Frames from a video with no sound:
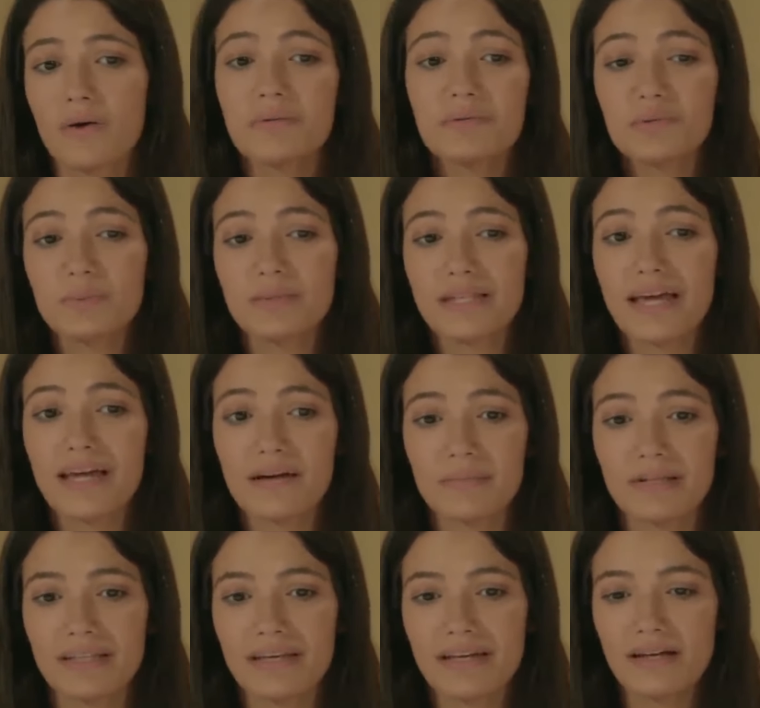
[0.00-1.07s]
هو انا مش متضايقه
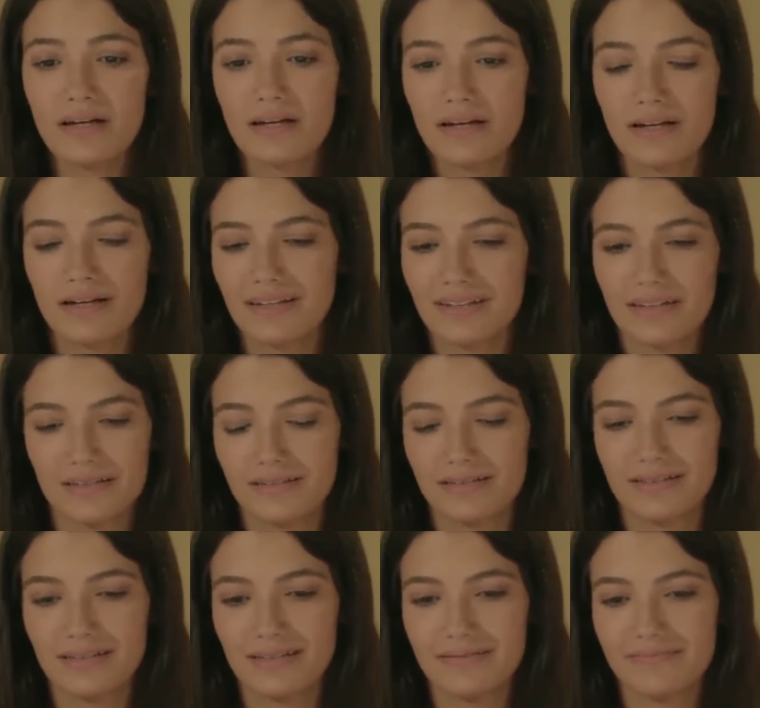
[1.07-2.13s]
من ده
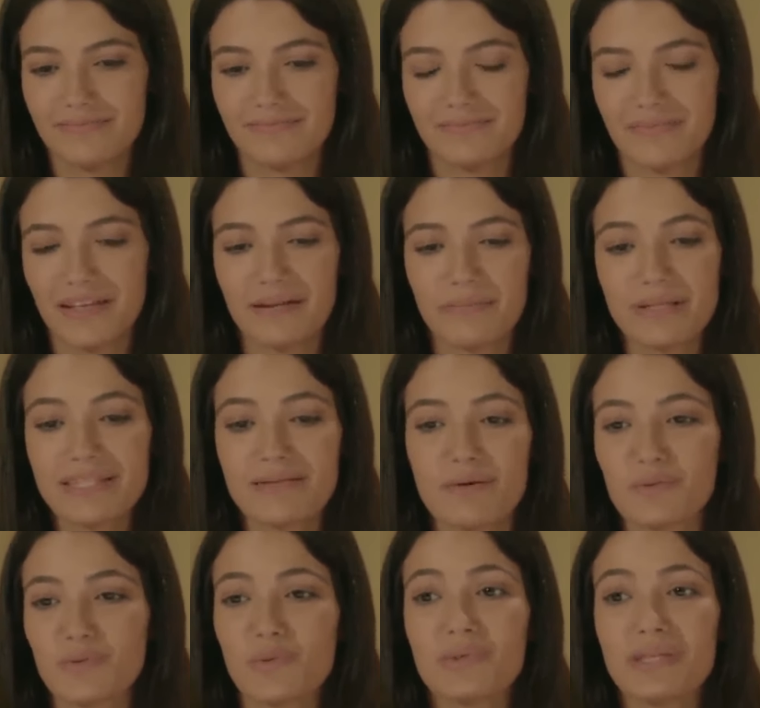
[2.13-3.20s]
انا بس
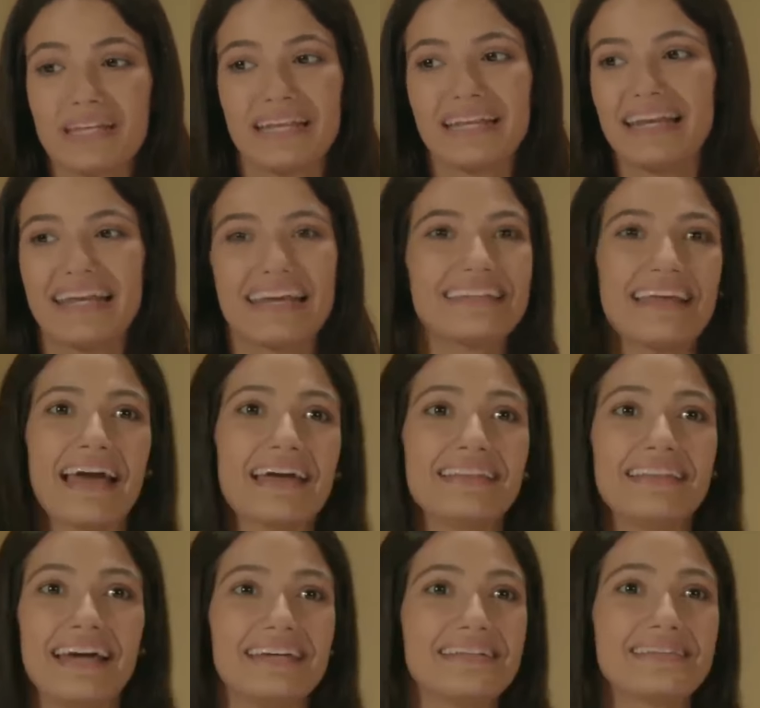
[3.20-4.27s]
مبسوطه ان انا لقيت
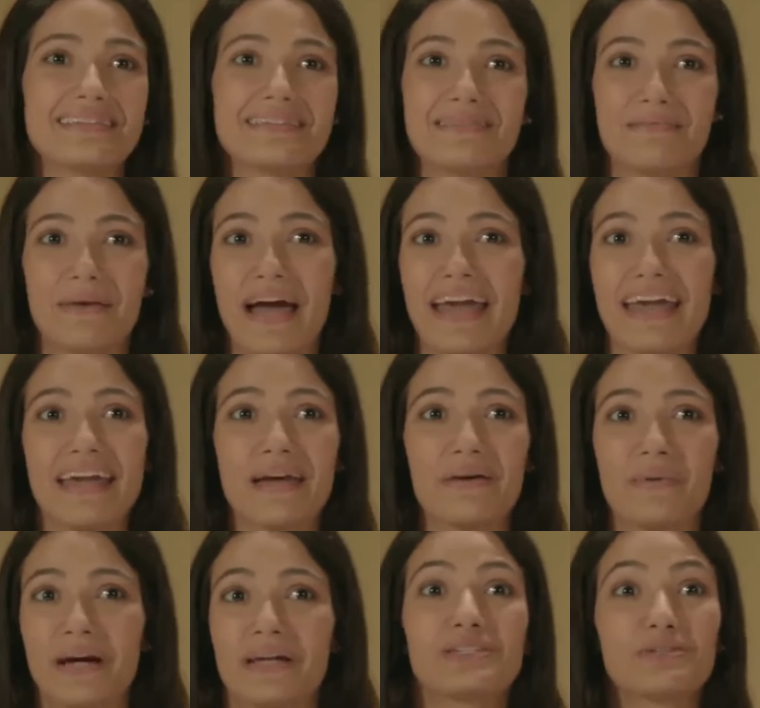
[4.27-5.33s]
حد احس
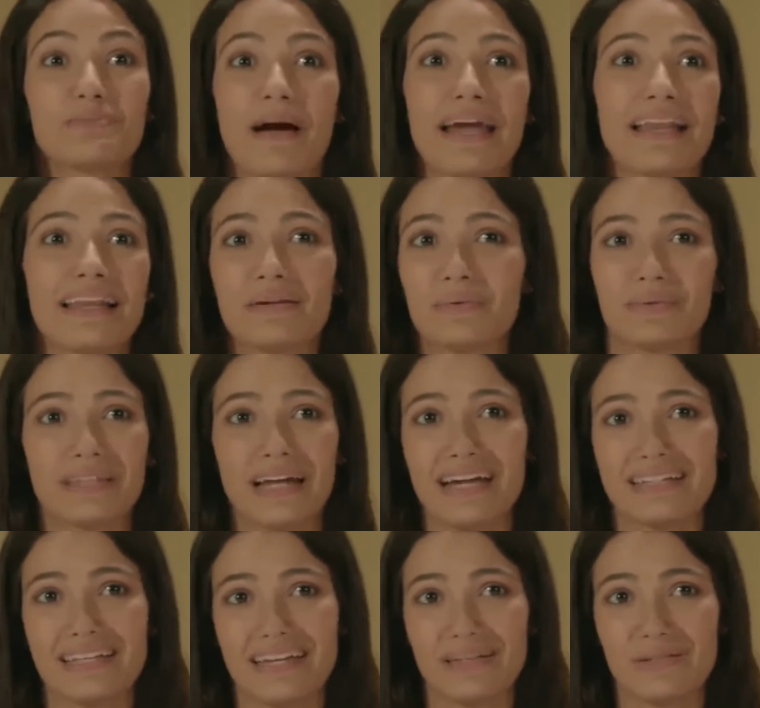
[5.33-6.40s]
معاه واعيش معاه اللي انا كنت
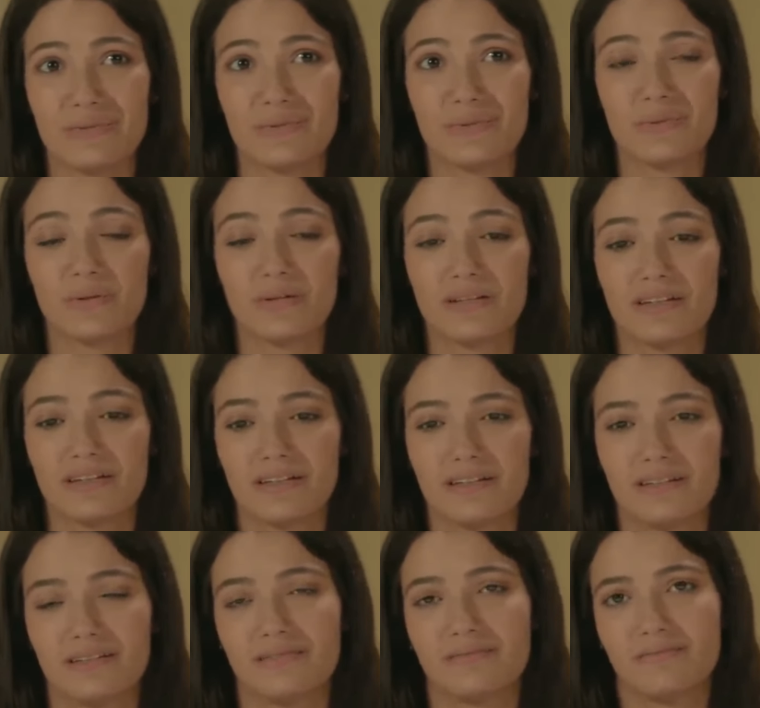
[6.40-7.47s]
عايزه احسه
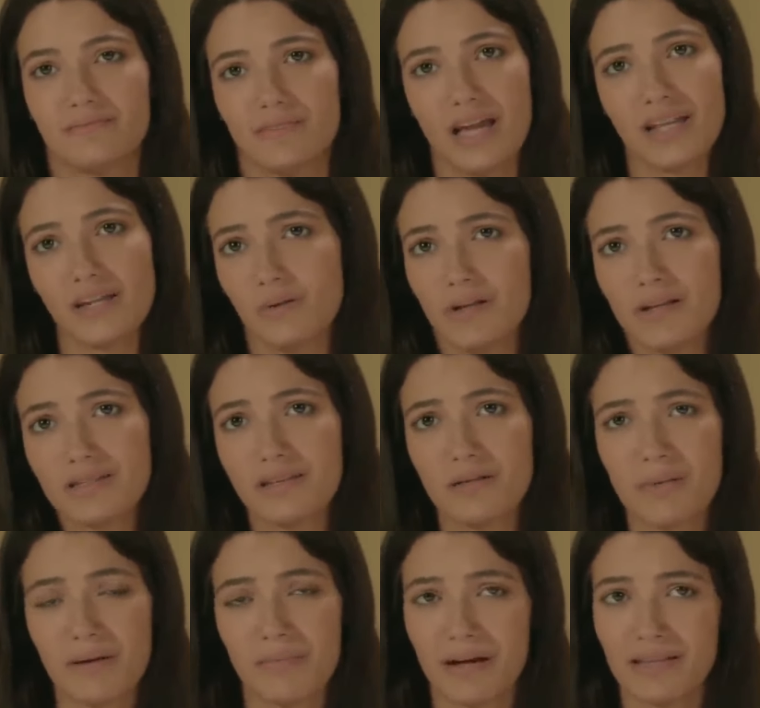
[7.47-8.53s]
يعني واللي
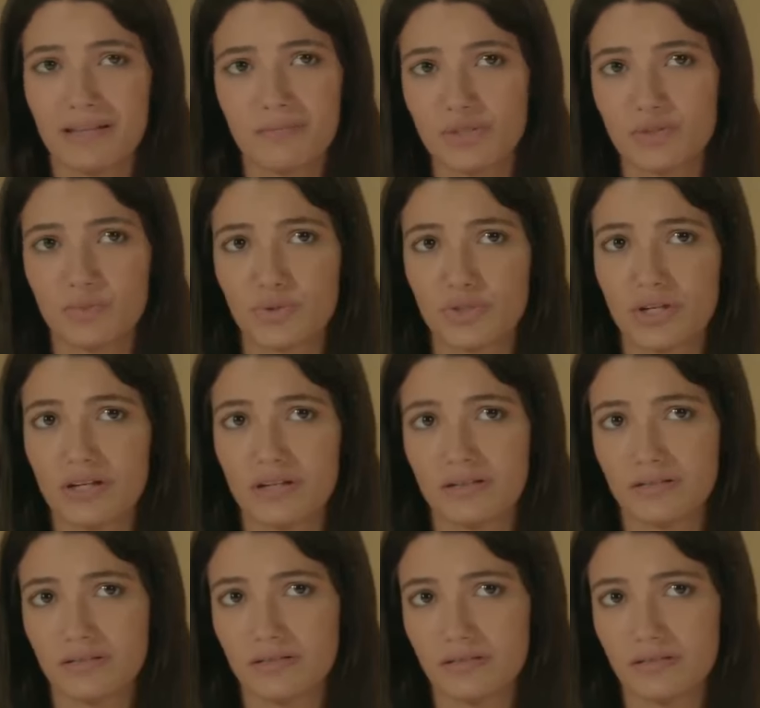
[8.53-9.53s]
يحصل بقى بعدين مش مشكله